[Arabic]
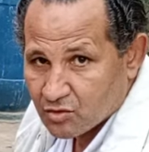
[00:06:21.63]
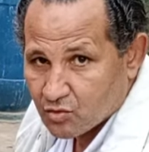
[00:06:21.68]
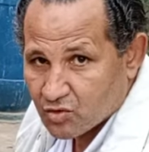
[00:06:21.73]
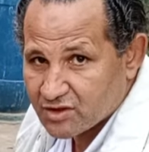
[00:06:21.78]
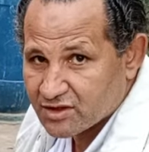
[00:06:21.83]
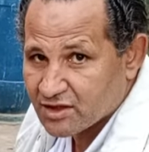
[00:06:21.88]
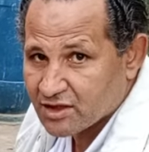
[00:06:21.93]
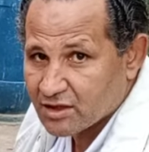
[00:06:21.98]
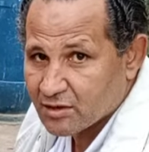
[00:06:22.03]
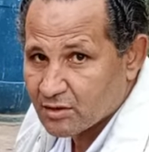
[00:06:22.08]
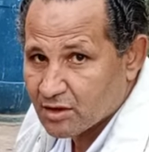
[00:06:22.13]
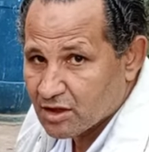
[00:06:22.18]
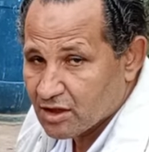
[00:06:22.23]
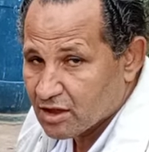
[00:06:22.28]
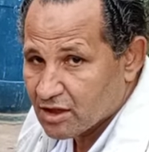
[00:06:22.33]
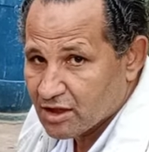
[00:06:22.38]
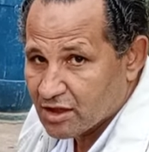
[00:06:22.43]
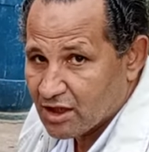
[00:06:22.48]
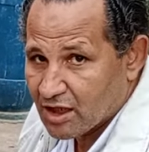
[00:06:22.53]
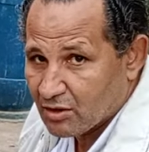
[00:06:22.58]
ودي
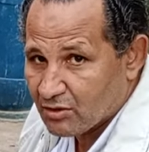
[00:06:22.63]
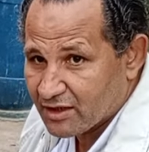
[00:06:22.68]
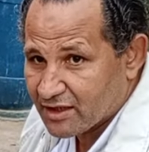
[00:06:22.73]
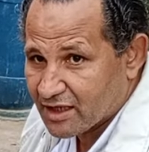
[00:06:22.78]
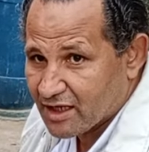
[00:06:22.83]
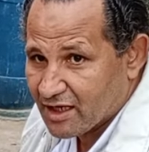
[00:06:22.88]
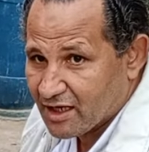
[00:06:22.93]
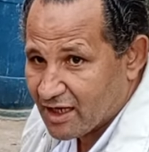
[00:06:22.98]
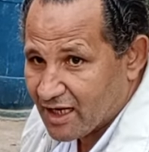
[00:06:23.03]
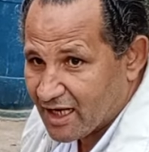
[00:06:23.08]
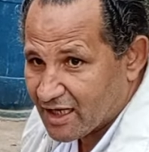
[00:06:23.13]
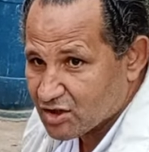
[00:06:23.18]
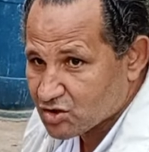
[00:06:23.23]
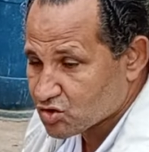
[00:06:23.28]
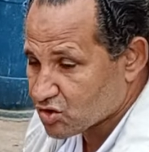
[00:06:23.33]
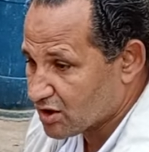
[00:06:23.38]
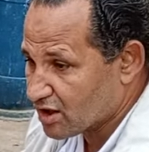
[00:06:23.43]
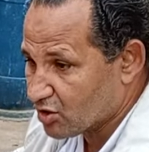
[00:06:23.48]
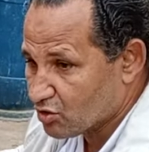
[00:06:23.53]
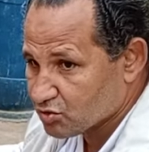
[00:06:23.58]
آه، لو انا
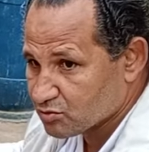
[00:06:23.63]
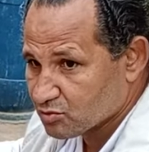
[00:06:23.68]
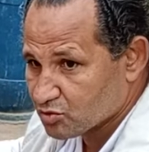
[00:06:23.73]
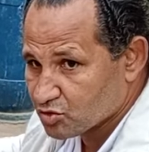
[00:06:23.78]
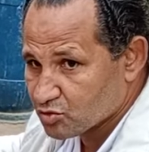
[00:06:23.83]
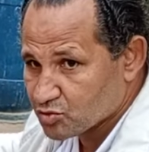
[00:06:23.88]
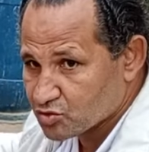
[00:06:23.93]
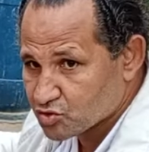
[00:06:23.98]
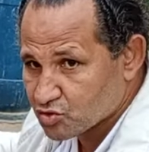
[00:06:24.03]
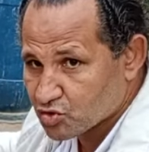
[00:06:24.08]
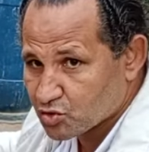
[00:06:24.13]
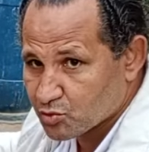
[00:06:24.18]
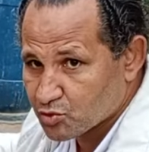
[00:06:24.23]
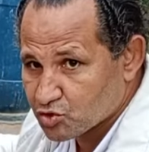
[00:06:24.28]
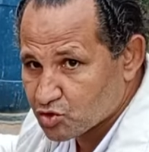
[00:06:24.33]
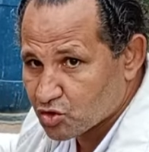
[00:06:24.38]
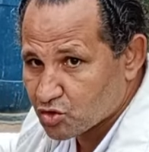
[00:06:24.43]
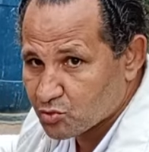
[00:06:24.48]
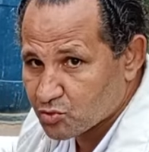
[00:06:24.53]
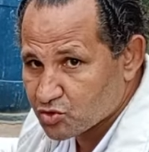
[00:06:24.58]
عايزه اخد منه بذور
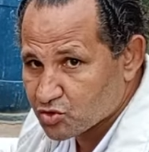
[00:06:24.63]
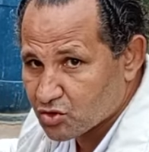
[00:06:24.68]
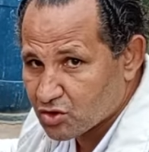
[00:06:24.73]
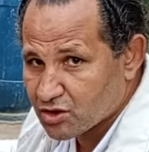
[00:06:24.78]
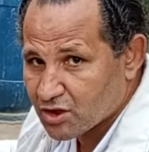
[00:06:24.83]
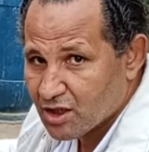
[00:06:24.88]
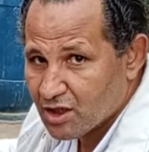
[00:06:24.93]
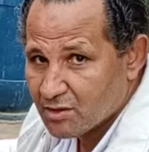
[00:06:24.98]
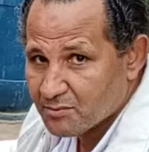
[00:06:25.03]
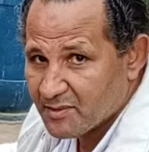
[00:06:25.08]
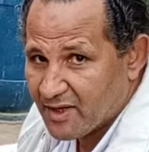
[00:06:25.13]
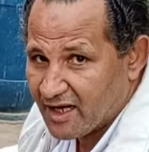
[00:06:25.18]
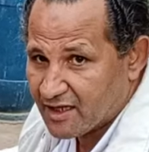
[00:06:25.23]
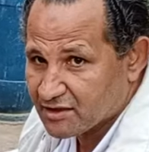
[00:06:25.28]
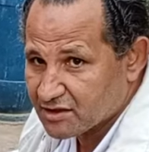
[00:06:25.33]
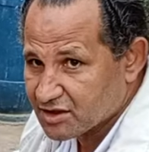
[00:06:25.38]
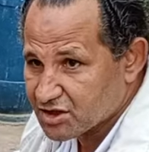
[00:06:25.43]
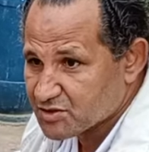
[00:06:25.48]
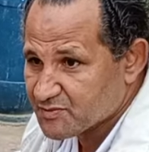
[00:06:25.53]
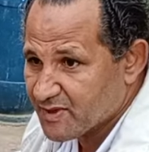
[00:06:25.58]
بذور بذور ما
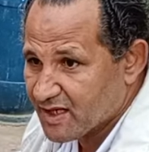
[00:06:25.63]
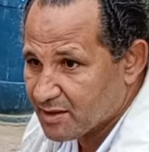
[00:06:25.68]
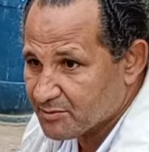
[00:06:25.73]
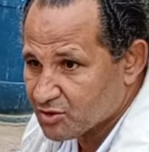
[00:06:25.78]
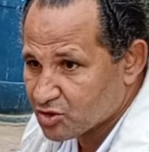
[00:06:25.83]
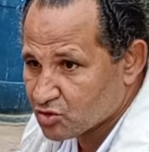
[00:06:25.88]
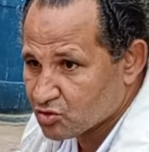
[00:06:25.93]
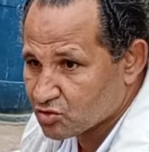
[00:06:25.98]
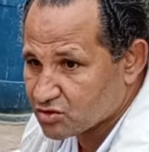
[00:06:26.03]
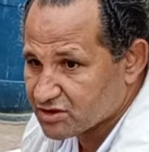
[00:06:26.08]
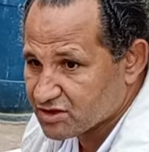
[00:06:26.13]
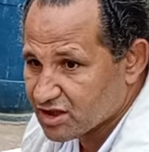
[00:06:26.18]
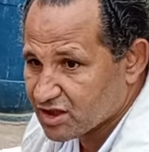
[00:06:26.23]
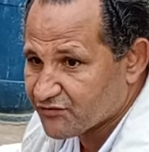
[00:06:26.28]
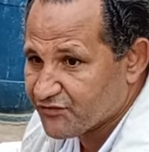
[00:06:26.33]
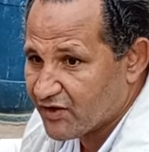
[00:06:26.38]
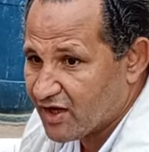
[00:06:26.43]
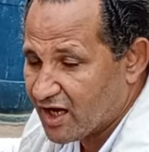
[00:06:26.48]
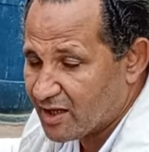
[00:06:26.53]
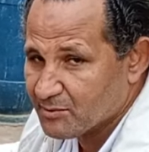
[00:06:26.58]
عنديش بقى منه
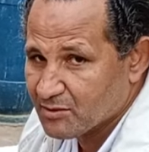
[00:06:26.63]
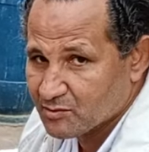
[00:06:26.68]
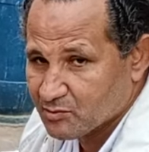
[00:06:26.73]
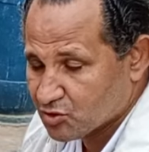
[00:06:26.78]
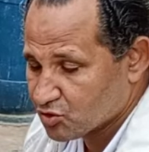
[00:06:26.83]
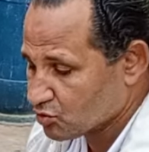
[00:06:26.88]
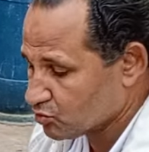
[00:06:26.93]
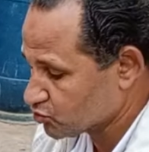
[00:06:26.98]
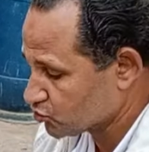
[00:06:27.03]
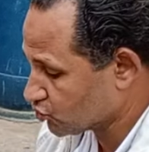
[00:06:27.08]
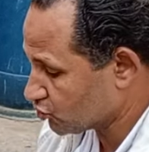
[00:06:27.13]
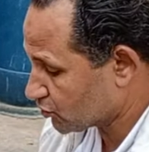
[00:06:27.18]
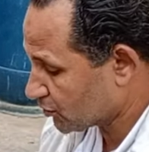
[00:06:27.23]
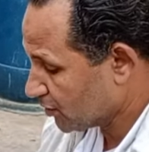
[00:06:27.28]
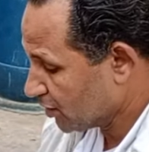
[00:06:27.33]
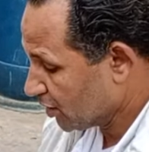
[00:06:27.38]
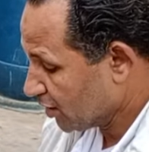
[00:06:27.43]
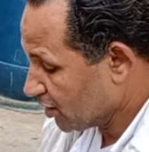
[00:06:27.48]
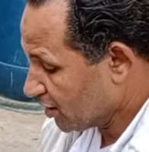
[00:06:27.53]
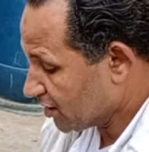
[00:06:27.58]
كتير فهعمل منه بذور
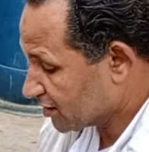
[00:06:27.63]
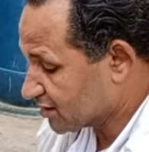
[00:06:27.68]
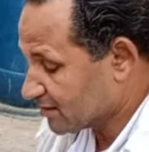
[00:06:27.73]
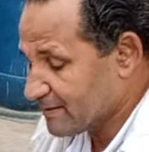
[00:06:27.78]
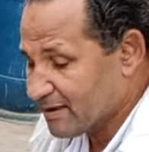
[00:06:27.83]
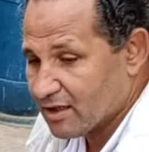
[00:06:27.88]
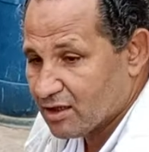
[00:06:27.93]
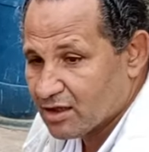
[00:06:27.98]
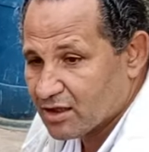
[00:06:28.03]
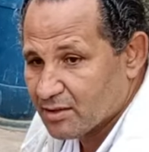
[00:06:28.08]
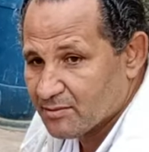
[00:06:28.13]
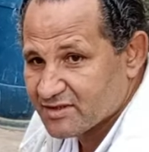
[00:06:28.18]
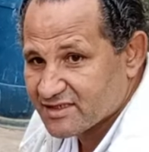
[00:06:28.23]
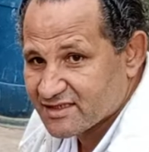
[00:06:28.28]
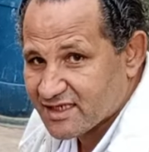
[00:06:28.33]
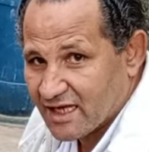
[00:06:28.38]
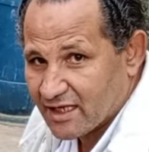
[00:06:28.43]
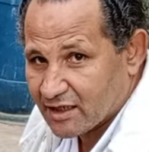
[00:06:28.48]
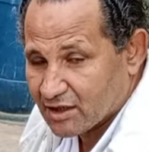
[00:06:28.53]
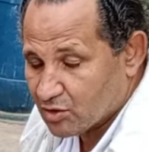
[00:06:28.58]
انما لو انا
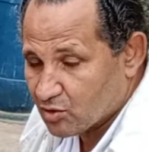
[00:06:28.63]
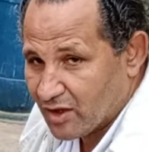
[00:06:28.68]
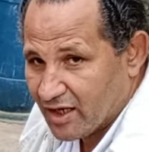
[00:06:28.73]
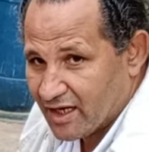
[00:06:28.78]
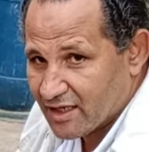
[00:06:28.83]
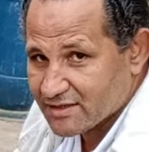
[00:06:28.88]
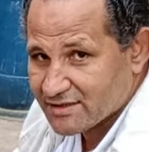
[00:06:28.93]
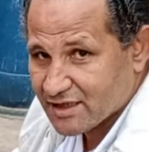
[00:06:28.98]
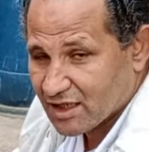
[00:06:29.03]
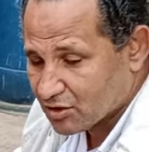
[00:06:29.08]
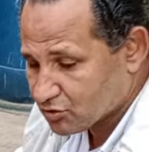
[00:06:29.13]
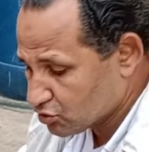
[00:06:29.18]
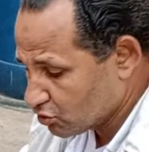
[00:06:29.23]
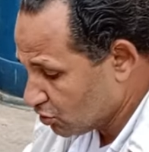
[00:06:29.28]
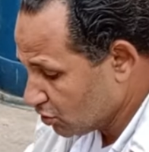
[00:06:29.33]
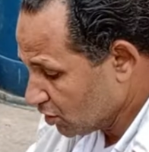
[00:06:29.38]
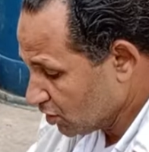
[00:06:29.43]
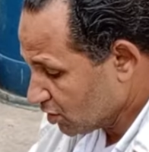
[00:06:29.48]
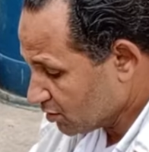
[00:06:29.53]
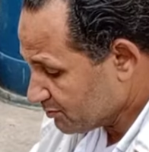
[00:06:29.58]
مستعجل وعايز
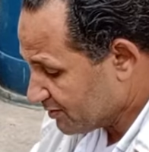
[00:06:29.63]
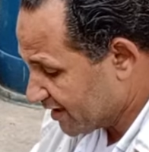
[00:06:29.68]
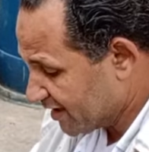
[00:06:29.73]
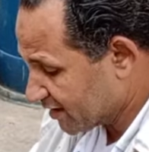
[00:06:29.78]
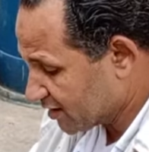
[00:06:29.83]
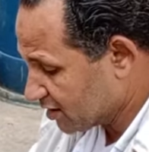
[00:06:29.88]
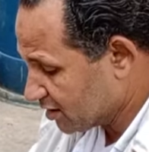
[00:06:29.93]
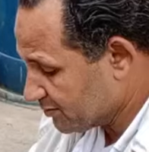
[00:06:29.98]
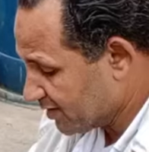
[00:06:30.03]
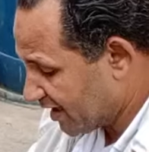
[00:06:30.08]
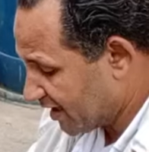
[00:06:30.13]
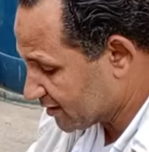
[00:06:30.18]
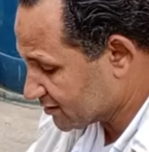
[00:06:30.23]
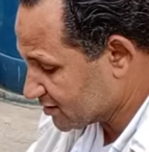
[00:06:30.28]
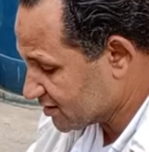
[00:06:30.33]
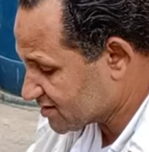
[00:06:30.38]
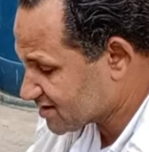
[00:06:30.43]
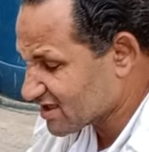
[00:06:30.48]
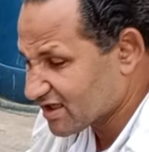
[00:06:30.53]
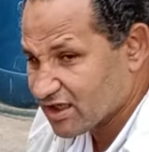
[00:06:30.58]
اخده باجي
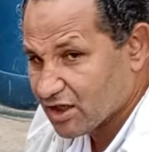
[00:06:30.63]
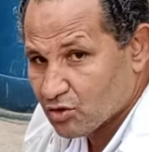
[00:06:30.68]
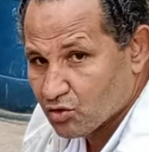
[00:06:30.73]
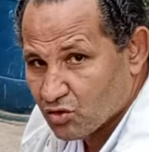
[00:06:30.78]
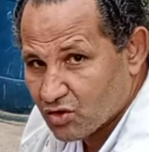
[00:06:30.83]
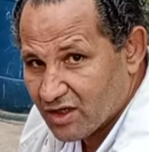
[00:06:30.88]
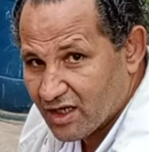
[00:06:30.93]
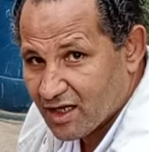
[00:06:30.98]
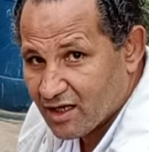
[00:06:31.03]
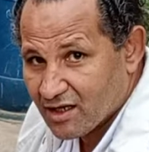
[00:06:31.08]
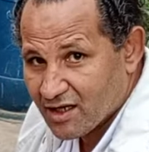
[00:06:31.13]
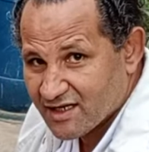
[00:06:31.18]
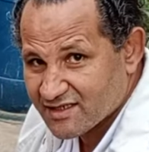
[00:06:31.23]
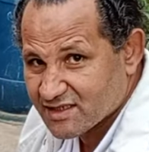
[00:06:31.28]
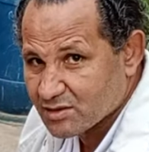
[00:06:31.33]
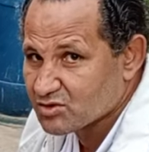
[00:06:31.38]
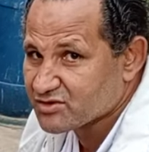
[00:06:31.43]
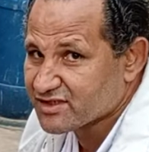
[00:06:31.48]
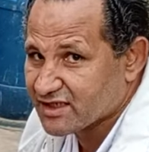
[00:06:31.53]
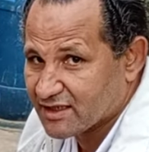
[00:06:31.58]
بعد السنه الاولى
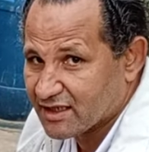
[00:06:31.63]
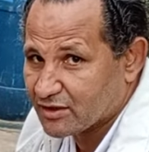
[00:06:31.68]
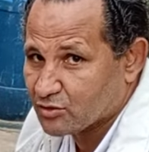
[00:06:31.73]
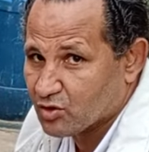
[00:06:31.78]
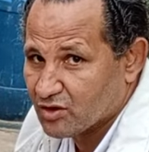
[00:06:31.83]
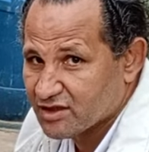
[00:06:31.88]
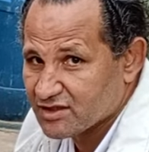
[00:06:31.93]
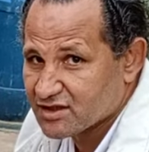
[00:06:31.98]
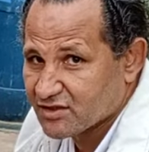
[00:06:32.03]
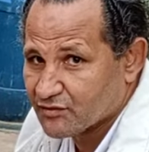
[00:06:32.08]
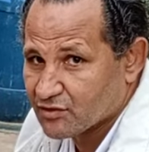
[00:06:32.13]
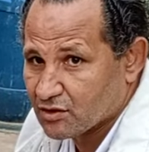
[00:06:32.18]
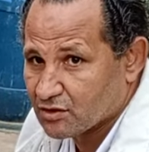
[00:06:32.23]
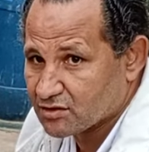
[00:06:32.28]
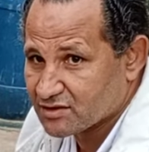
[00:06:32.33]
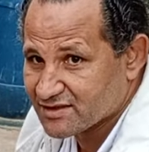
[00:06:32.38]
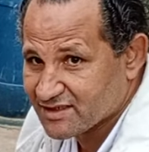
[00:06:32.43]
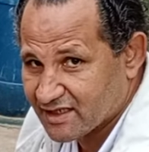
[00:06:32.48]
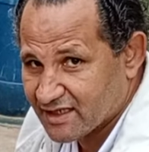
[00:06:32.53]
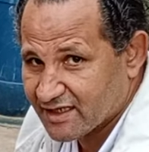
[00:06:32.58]
اسيبه سنه كويسه في
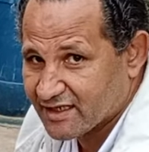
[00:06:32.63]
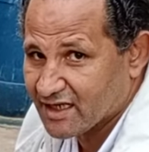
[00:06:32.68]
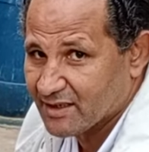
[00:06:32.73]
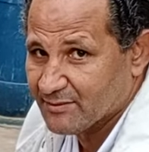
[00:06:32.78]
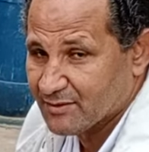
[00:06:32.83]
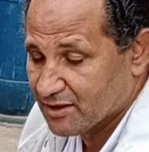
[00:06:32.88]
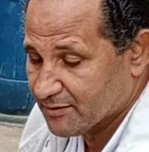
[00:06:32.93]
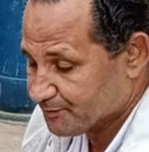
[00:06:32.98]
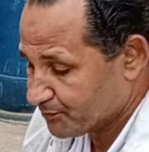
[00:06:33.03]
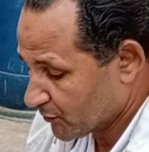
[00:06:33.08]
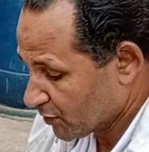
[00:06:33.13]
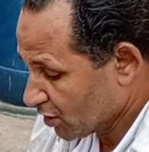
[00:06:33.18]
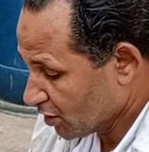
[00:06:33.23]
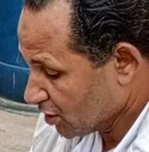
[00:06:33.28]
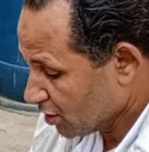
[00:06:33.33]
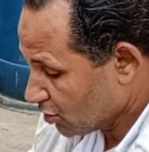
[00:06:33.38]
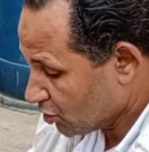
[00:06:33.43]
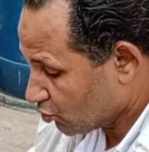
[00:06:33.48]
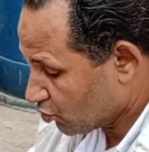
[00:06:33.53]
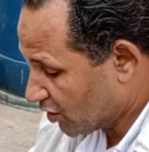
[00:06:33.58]
الارض سنه كامله
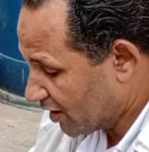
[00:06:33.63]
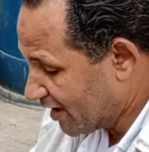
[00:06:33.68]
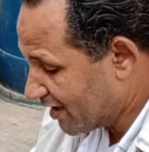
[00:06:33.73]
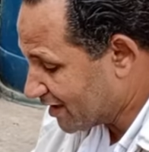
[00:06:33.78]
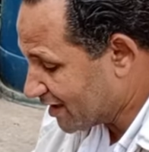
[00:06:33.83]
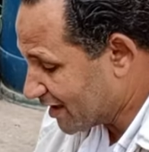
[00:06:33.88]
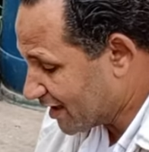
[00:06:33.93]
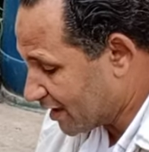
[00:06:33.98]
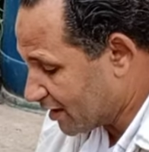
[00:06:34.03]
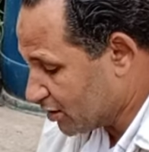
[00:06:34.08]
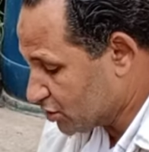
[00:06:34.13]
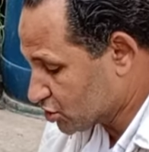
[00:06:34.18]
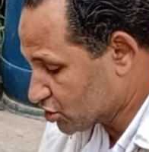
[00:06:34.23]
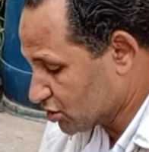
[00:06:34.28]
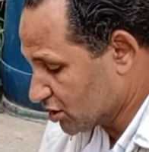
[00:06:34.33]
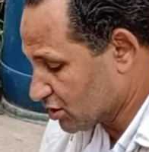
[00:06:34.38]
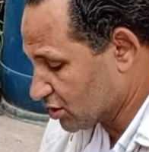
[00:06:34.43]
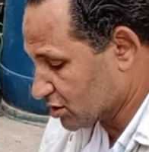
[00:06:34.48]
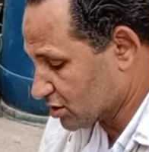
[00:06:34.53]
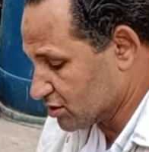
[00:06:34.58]
واقلع
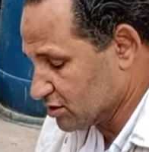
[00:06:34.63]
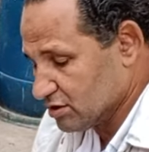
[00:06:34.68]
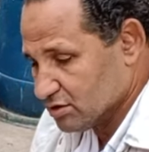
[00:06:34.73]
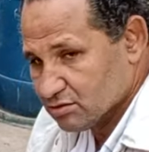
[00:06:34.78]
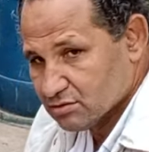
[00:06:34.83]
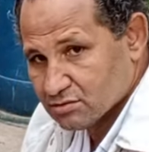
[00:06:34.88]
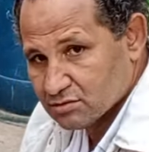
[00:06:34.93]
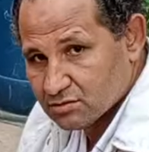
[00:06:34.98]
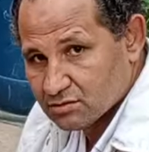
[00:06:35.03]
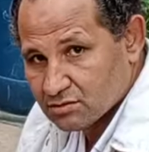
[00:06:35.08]
الشجره دي